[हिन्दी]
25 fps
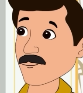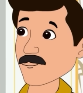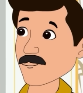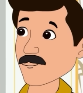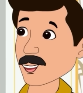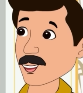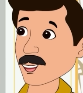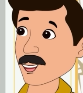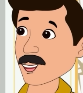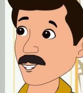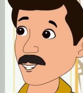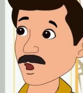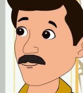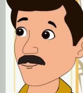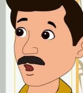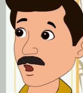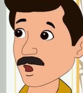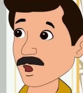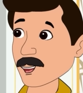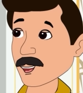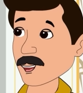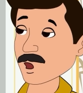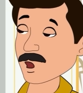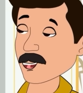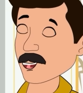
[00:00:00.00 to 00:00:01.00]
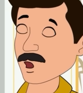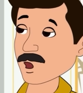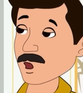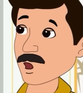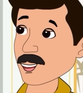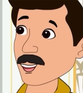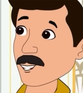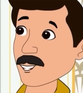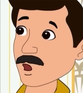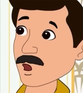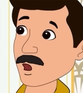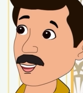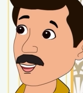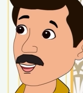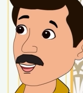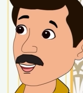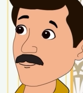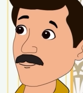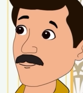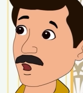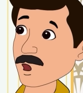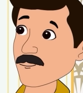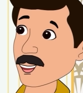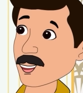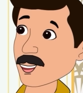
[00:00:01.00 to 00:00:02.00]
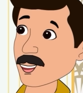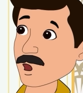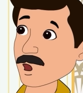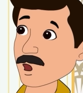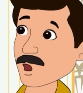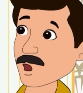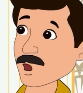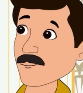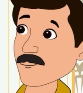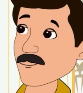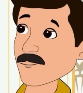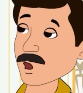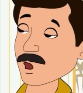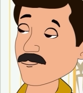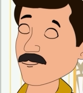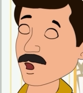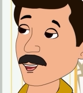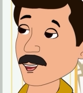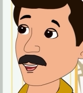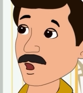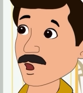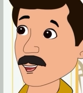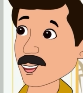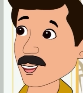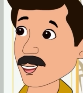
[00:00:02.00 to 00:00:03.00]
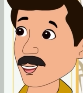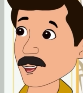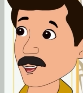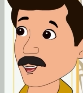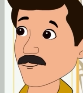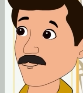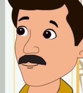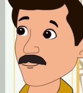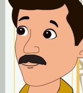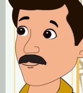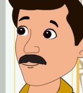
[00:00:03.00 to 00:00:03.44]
पैसे भी बचेंगे और इसी बहाने तुम्हारे हाथ पैर भी खुल जाएंगे